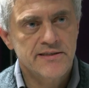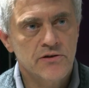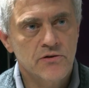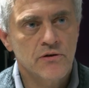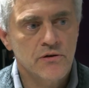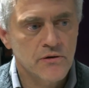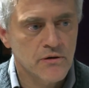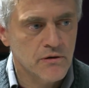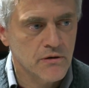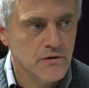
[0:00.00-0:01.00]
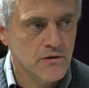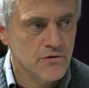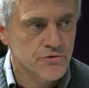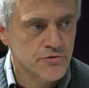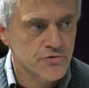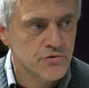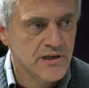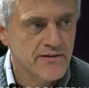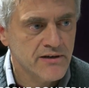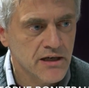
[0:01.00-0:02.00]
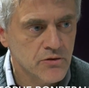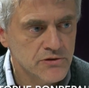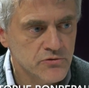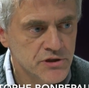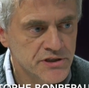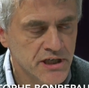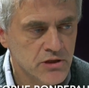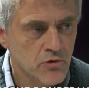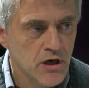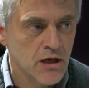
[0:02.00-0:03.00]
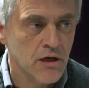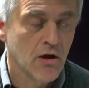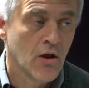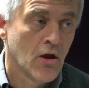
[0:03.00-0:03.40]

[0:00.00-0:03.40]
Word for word: ce travail-là au niveau des territoires.